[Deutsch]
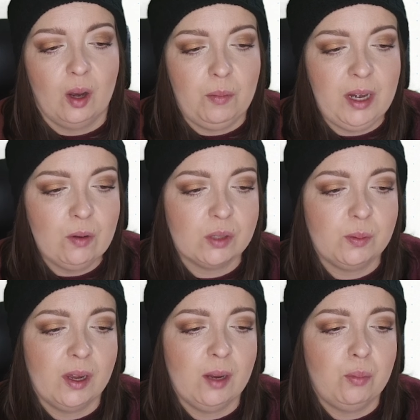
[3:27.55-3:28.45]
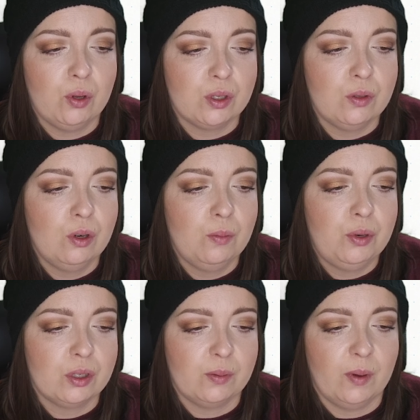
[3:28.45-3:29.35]
Minus 2 plus 0
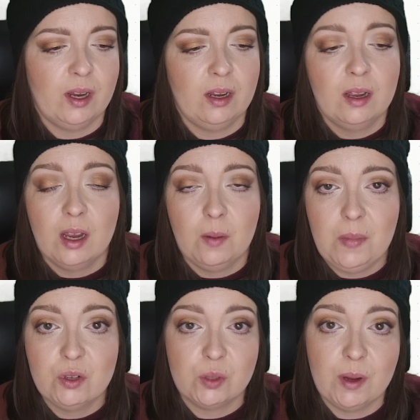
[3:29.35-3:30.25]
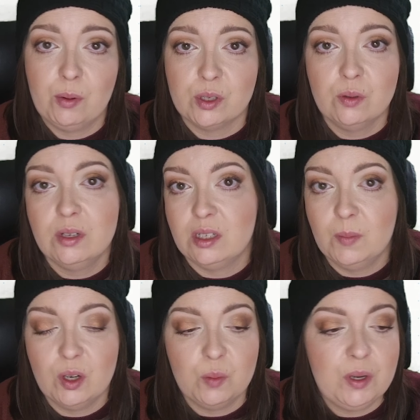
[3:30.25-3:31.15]
plus 2. Minus 2 plus 0 ist
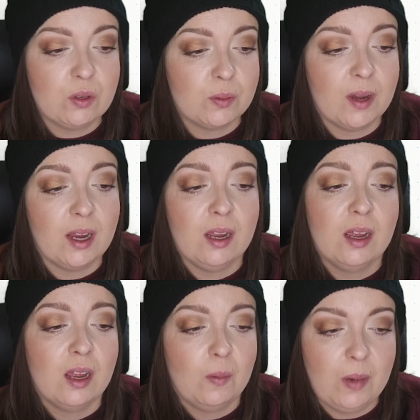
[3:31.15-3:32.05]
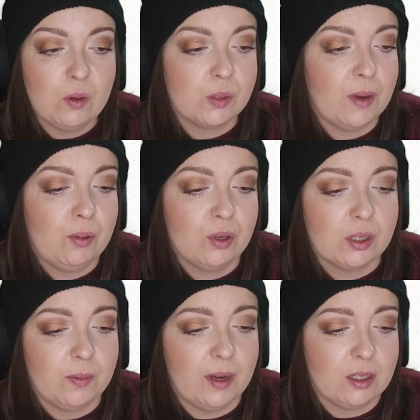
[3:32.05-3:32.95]
immer noch minus 2. Minus 2
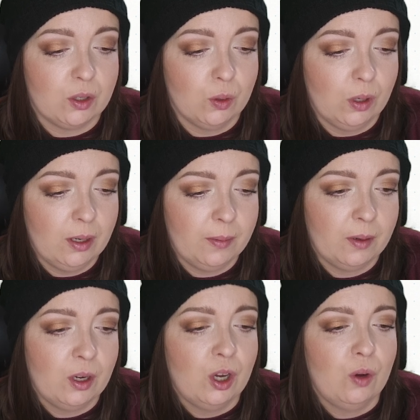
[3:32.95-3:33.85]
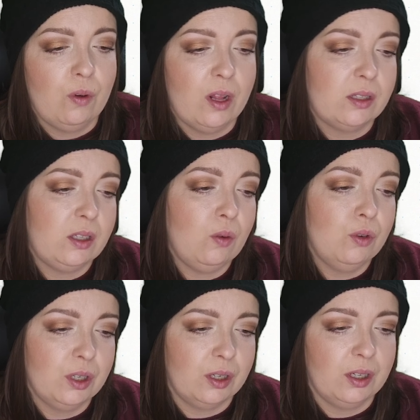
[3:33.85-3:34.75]
plus 2 ist 0. Und jetzt die
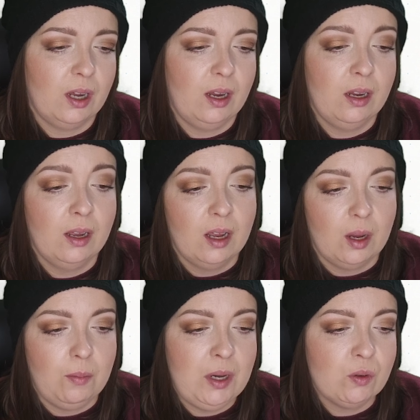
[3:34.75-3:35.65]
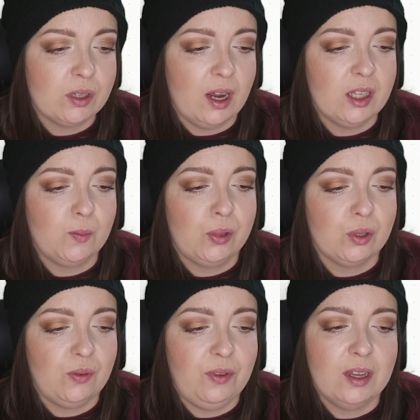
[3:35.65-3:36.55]
unteren drei. Minus 1
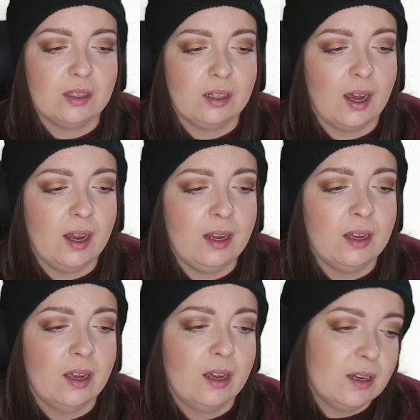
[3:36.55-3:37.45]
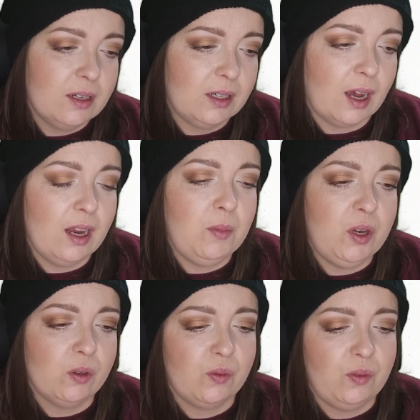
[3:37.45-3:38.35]
plus 4 ist 3. 3
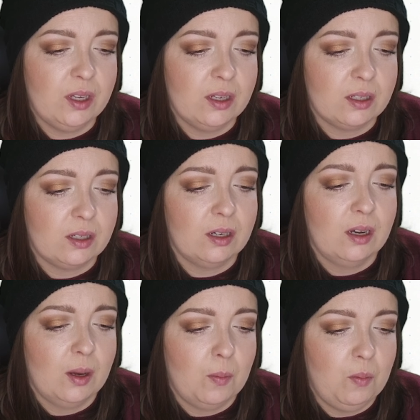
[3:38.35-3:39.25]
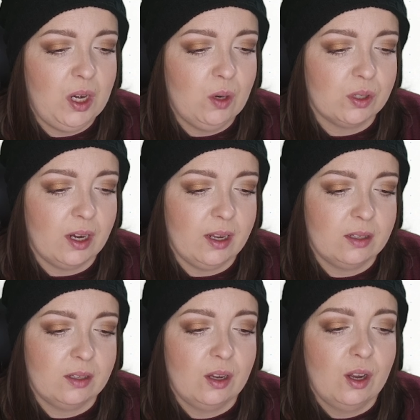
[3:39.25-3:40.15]
minus 4 ist minus
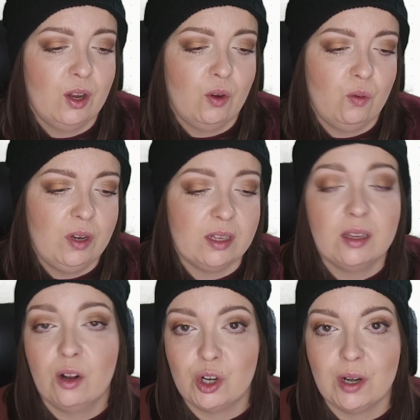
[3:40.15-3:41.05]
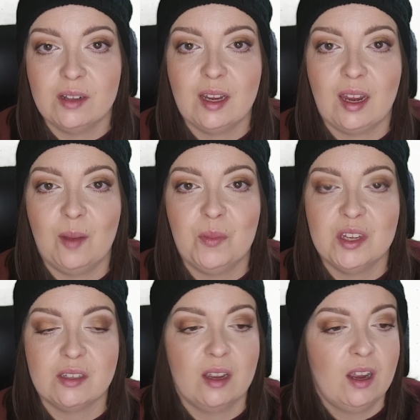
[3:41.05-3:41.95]
1. Und das ist dann auch schon das
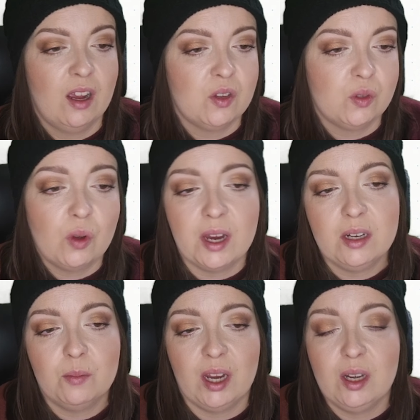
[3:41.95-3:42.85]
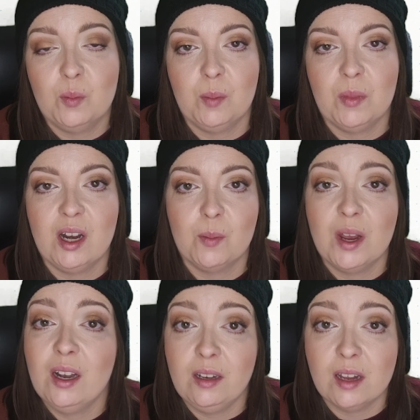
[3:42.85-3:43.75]
Ergebnis. So berechnet man im
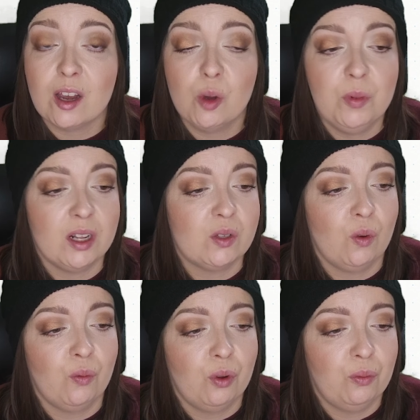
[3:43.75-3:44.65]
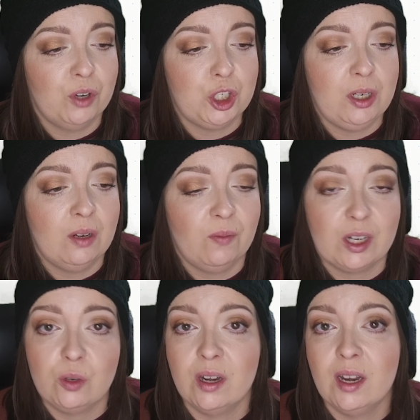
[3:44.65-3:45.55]
Allgemeinen Linearkombinationen von verschiedenen
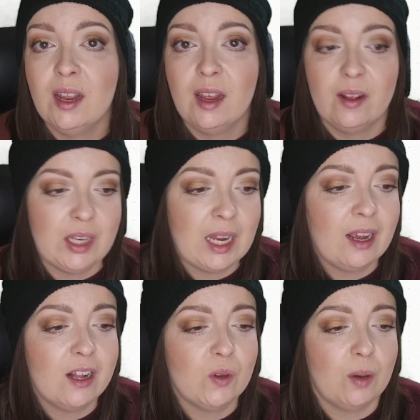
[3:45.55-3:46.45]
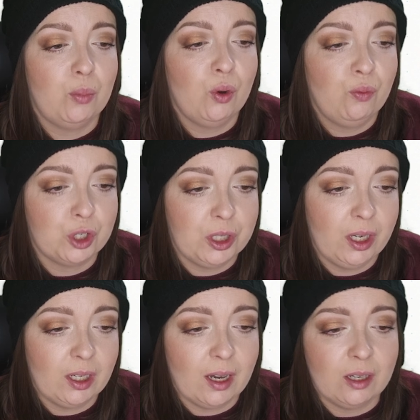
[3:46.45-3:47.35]
Vektoren. Denk also an Punkt vor
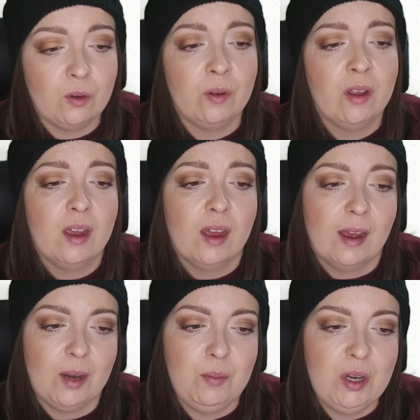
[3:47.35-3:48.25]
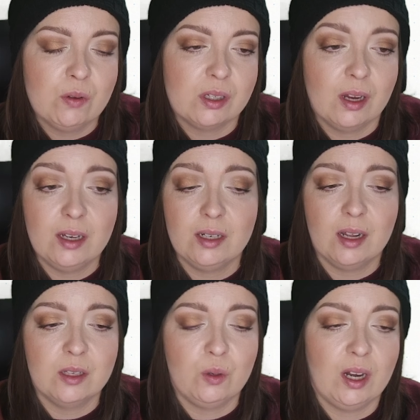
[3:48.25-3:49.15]
strich Strichrechnung. Ein Minuszeichen
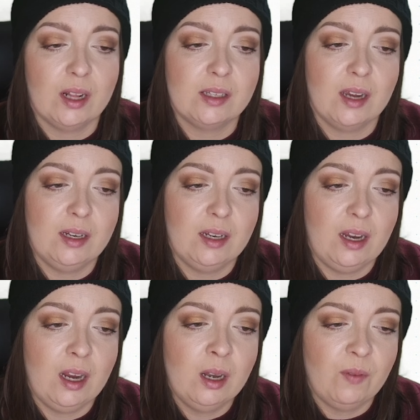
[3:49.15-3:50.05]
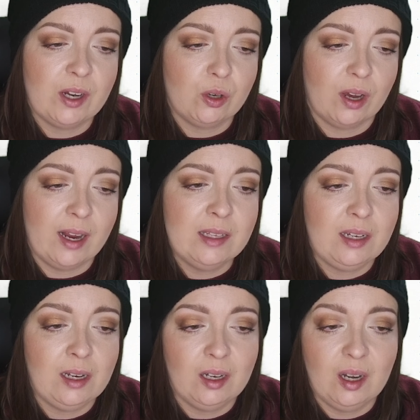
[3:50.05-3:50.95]
kannst du jederzeit in den Vektor
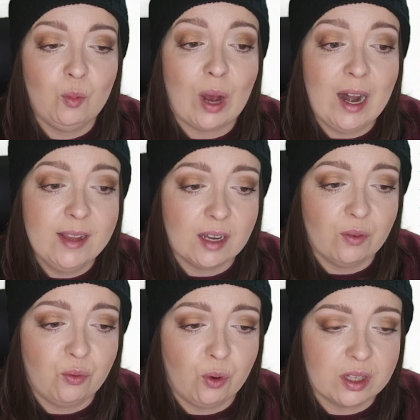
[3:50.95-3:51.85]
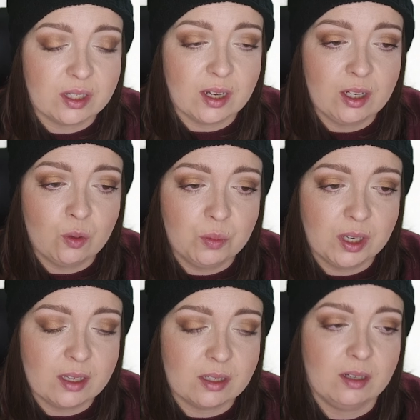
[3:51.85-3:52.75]
reinziehen, indem du all seine Vorzeichen
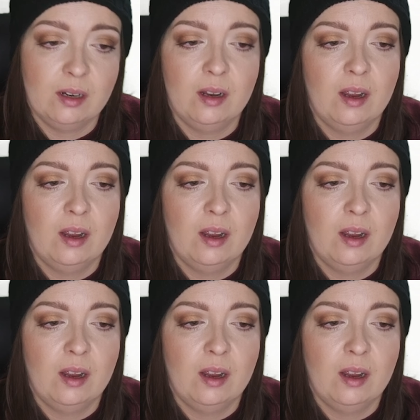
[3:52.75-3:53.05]
umdrehst.